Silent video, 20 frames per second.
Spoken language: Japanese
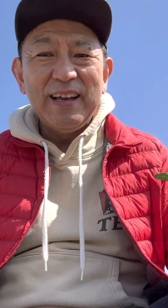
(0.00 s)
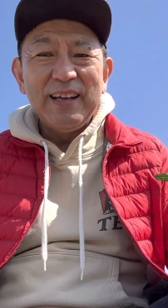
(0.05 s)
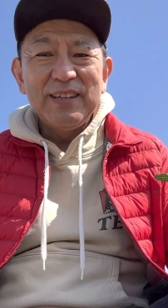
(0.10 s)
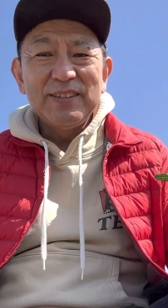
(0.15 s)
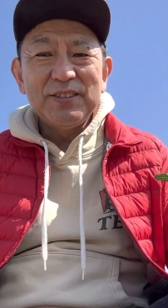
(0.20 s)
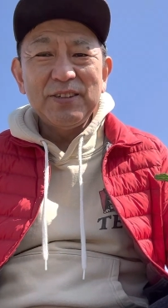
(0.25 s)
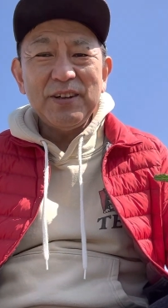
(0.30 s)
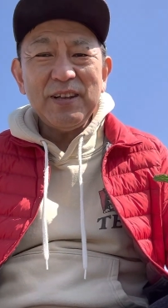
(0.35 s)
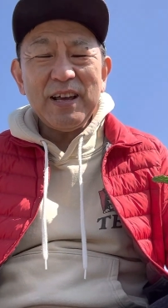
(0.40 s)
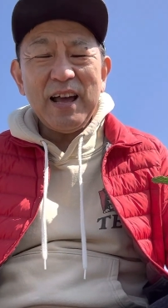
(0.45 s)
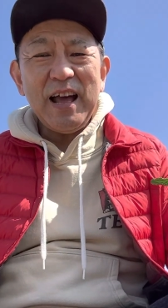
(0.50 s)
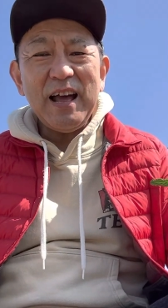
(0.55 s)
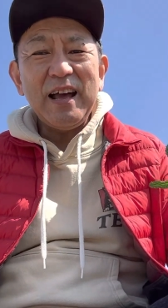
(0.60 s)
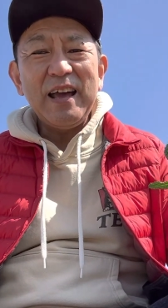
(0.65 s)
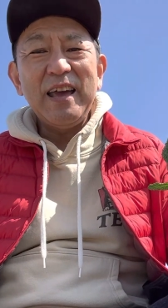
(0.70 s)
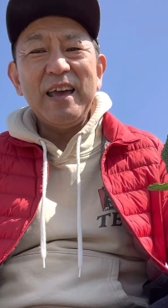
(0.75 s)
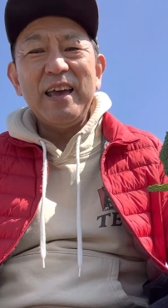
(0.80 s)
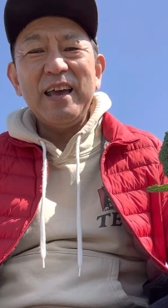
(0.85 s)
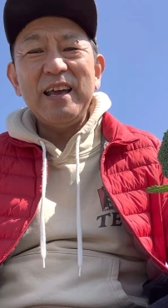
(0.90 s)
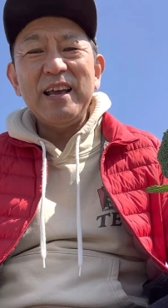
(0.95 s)
それが、
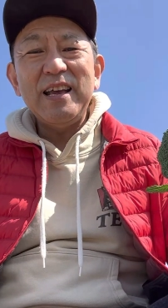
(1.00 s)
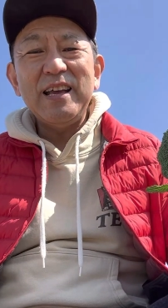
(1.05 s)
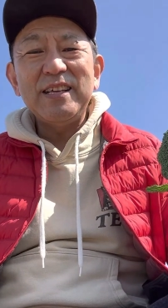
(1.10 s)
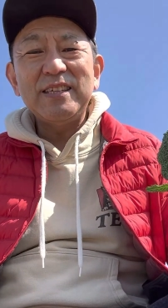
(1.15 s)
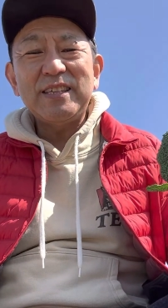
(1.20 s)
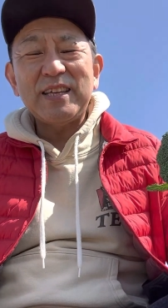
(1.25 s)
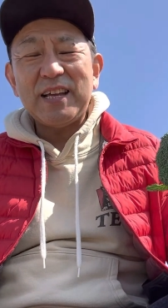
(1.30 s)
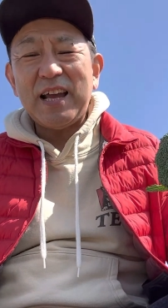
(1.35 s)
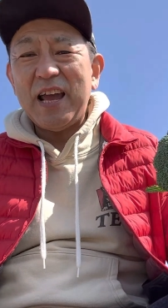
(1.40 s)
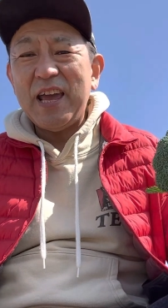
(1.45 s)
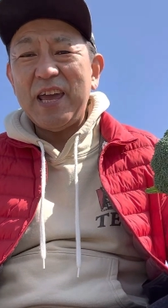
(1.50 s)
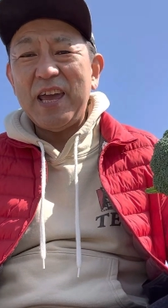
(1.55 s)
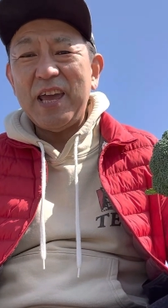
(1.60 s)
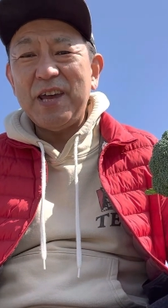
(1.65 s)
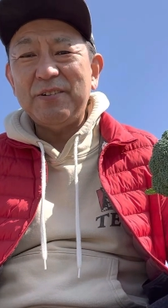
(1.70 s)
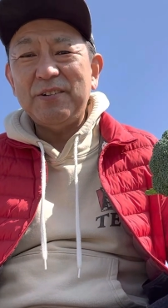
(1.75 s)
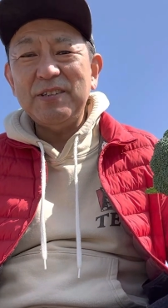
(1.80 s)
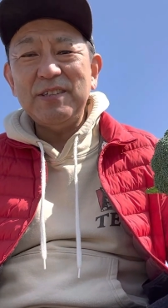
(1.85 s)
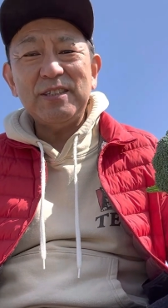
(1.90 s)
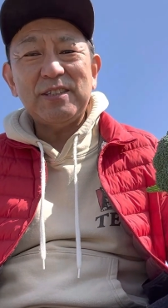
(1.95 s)
えー、世界
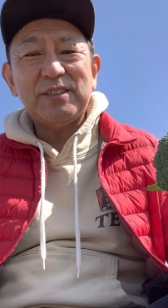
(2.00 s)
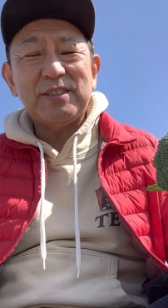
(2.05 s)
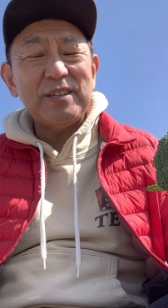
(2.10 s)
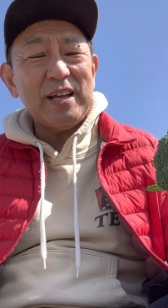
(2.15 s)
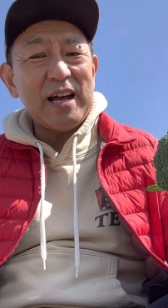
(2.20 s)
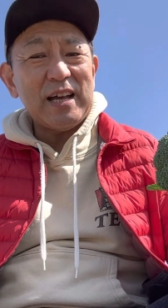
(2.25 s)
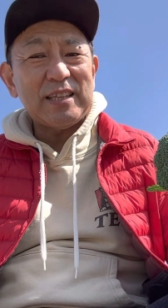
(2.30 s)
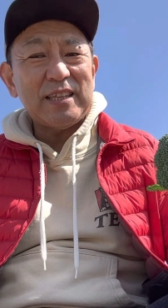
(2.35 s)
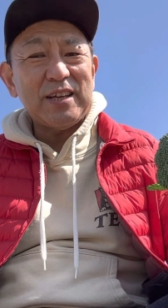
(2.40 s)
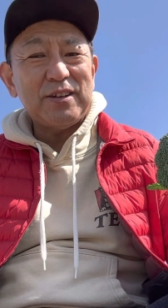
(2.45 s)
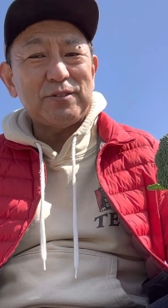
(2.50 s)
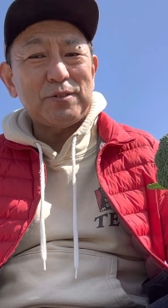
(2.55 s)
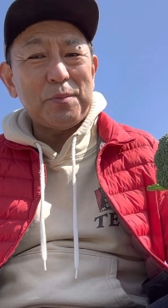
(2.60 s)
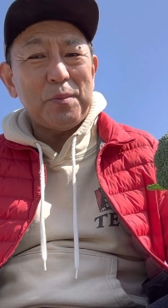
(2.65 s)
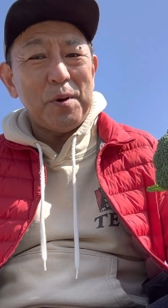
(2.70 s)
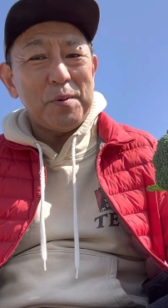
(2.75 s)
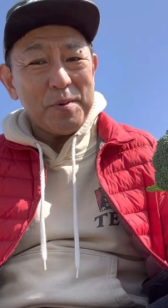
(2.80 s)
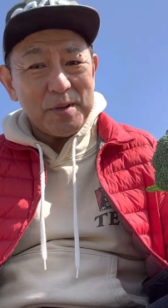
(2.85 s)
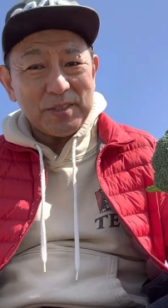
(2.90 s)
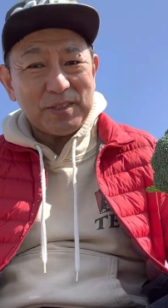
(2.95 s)
平和につながっていくと
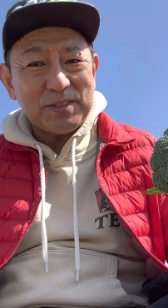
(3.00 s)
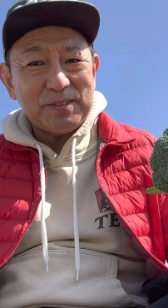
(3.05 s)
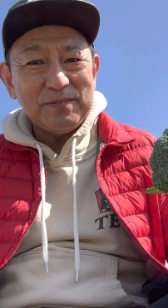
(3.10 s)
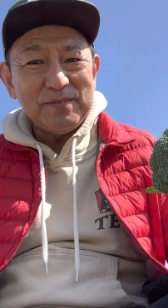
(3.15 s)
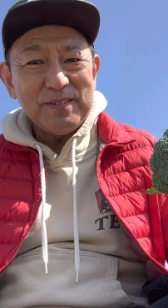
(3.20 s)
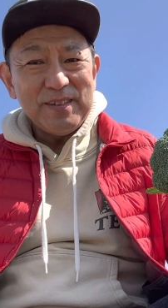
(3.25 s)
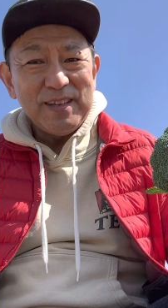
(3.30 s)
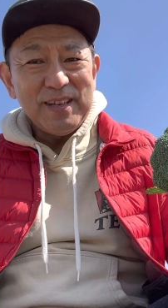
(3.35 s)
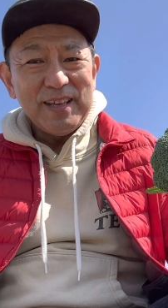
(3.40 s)
思います。